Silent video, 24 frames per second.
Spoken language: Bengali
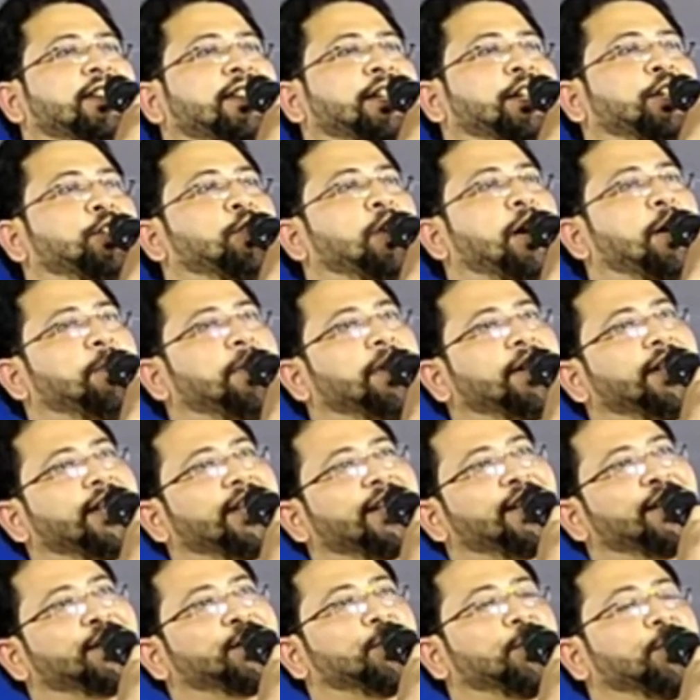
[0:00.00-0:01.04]
কিন্তু আমাদের
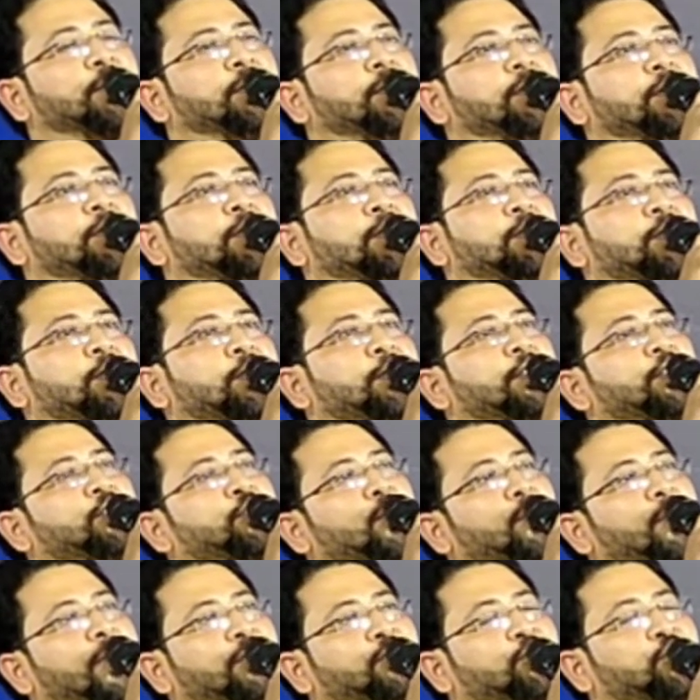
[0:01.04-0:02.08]
কাছেও উনি
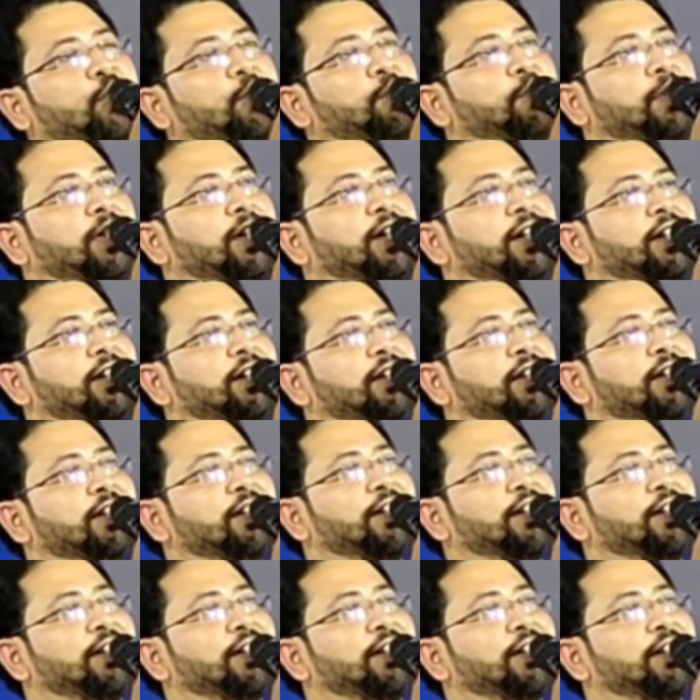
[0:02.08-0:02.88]
সমান সম্মানের